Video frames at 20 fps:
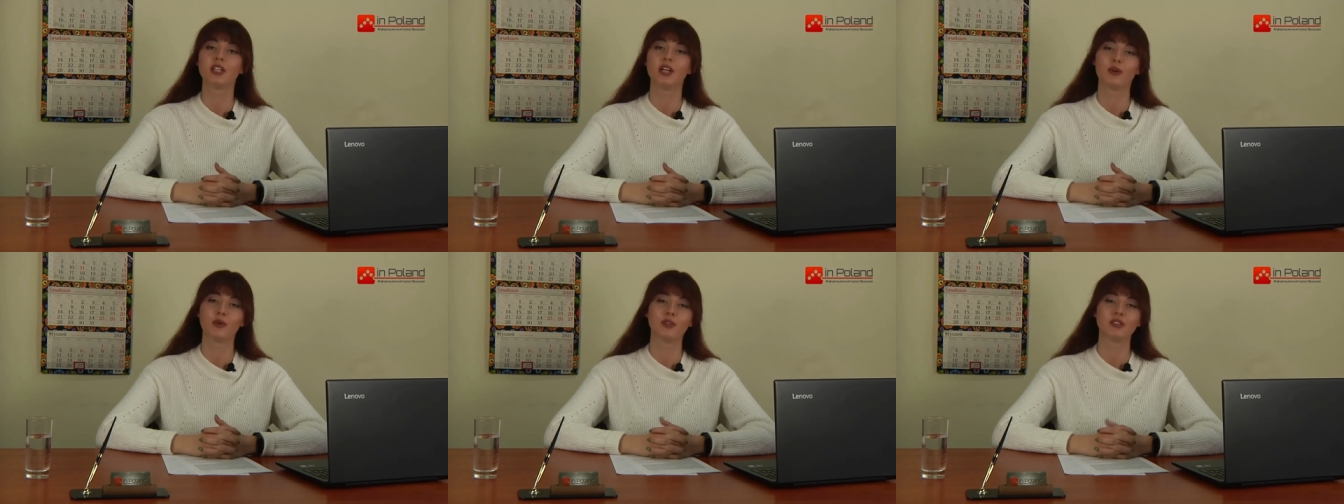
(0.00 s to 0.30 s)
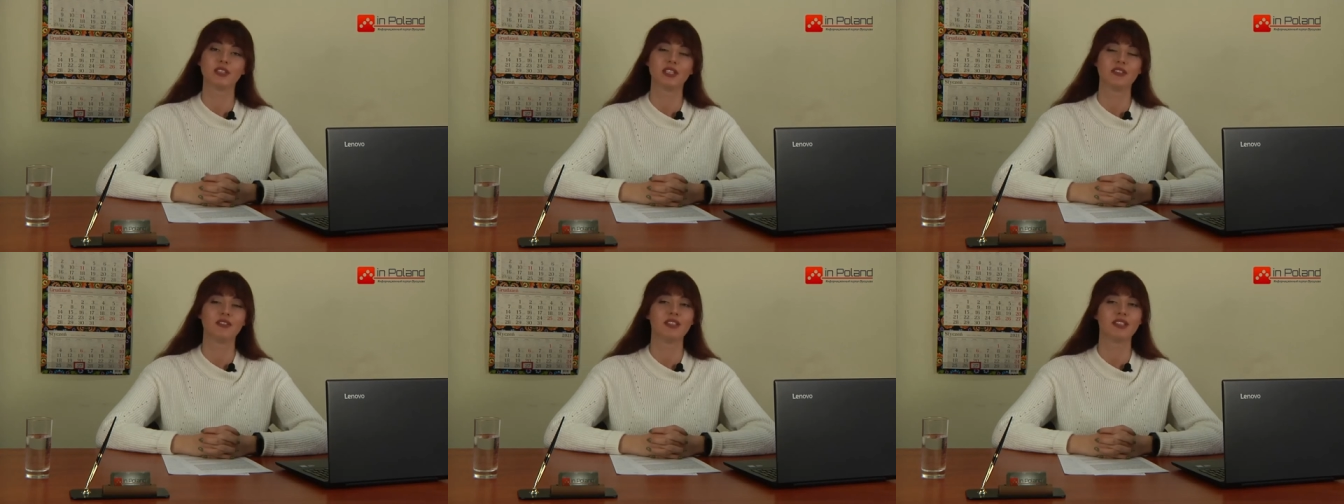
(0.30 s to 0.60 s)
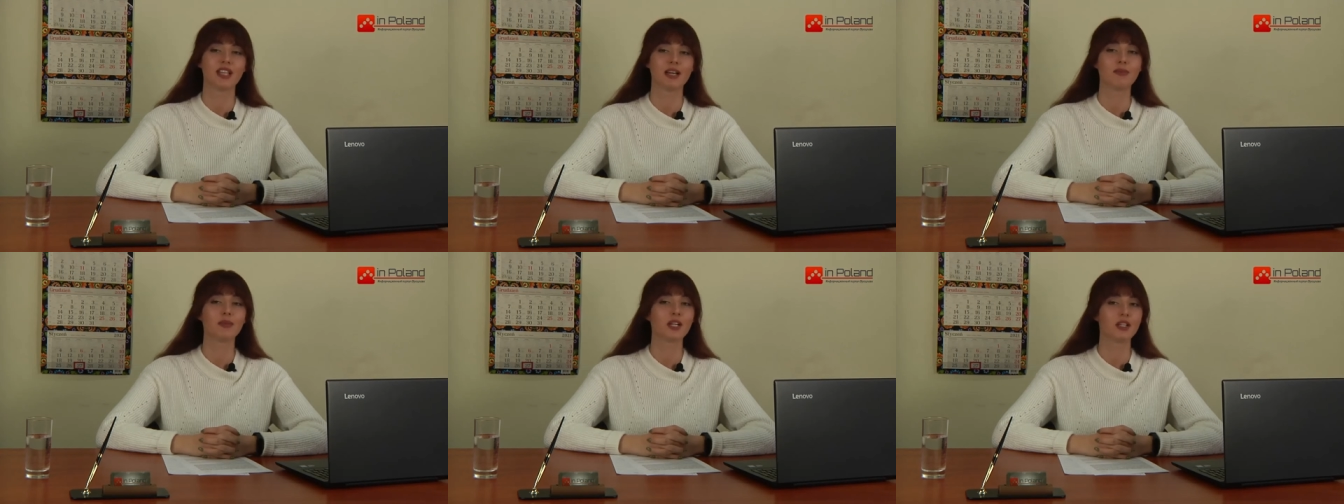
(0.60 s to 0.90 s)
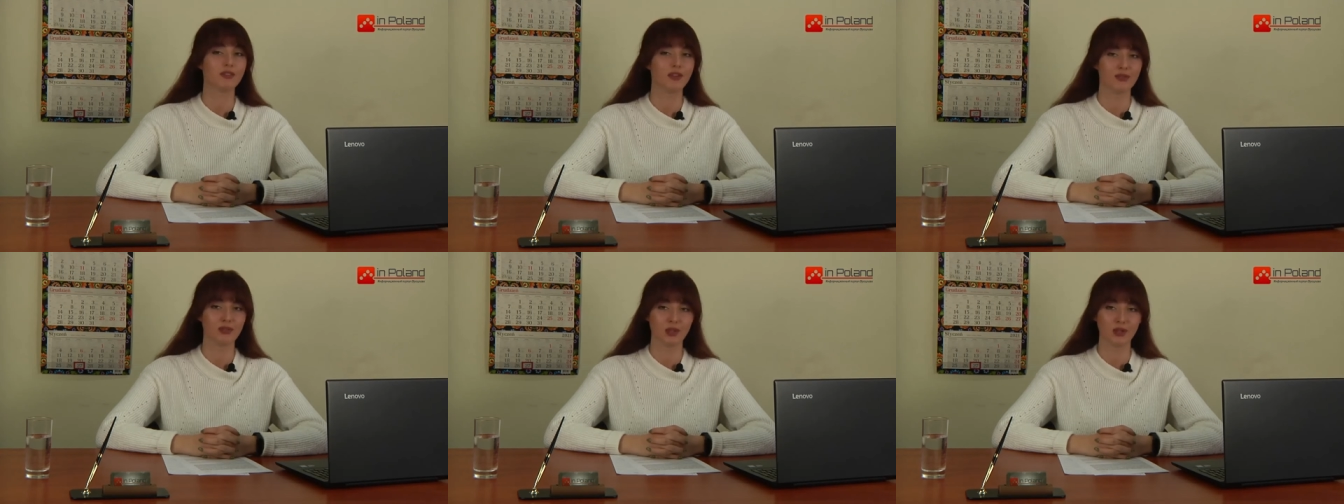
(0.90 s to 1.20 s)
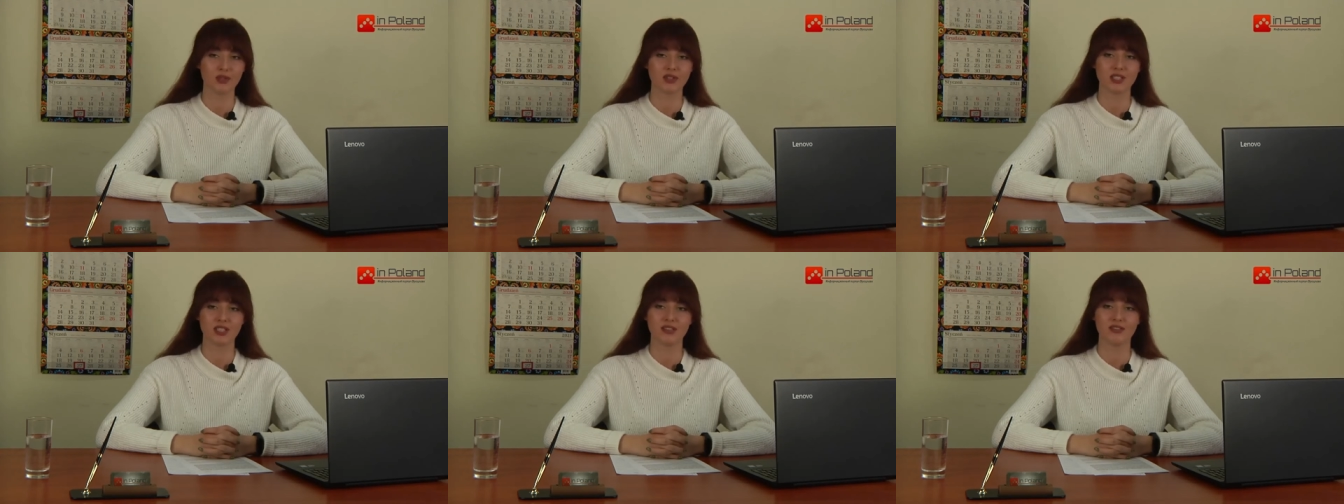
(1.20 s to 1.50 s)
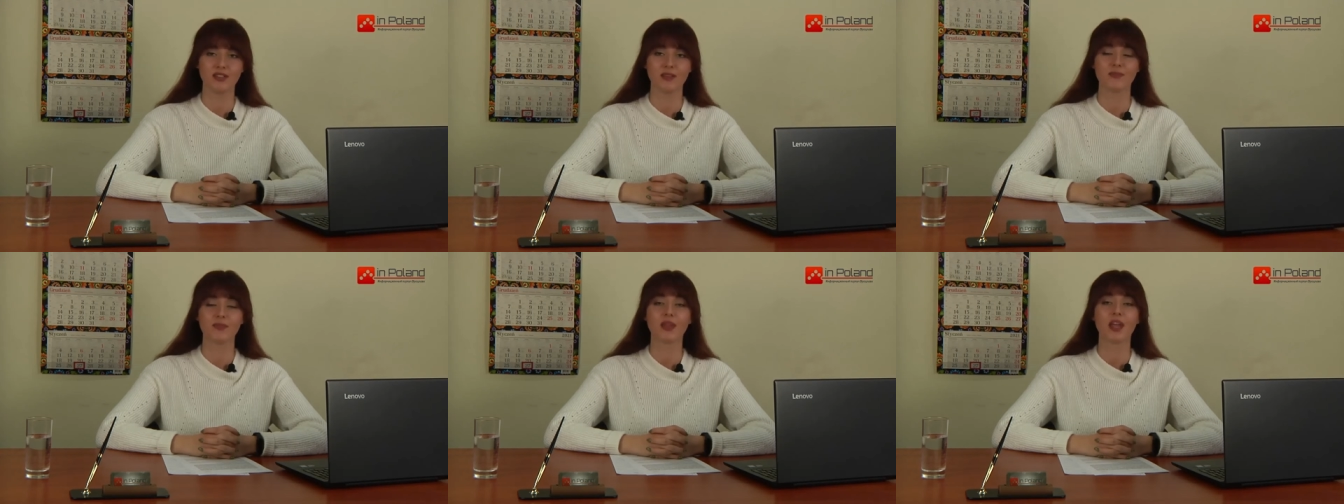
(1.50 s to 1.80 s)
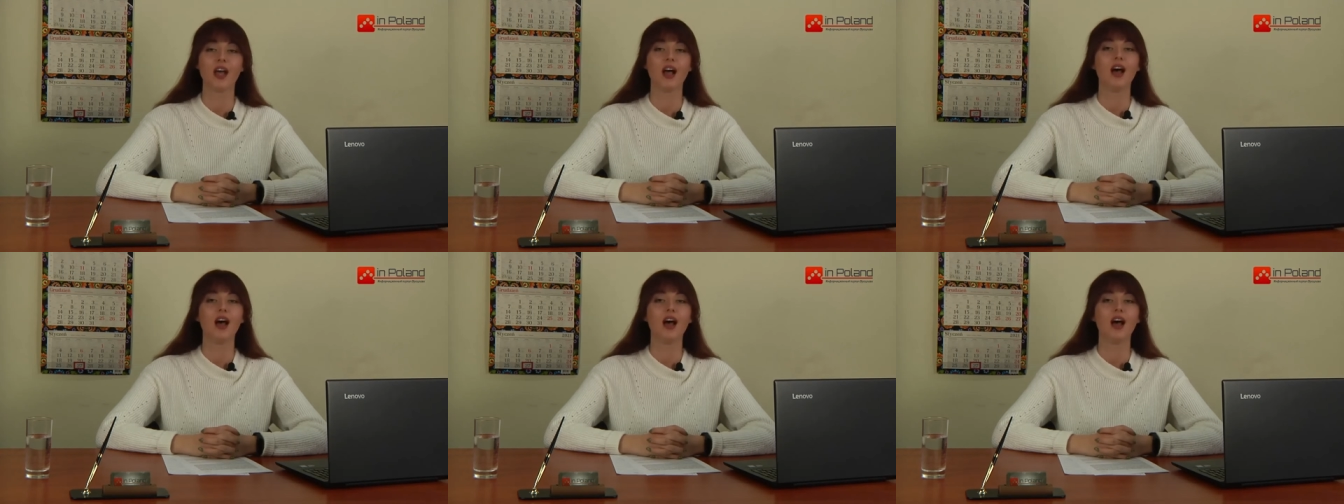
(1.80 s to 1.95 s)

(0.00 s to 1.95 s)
на острове Тамка во Вроцлаве.